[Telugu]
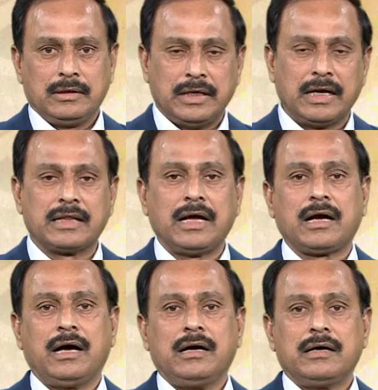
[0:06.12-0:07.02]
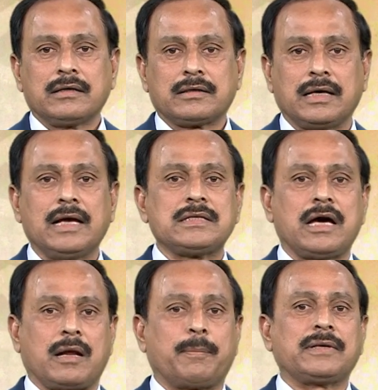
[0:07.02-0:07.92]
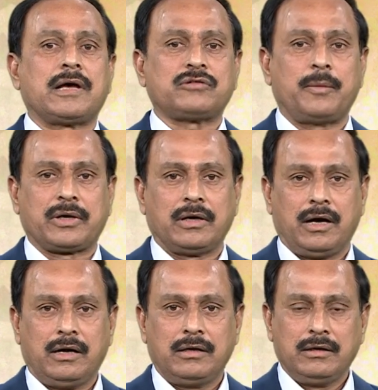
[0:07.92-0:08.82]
నిన్నటిదాకా కేసీఆర్ అప్రజాస్వామికంగా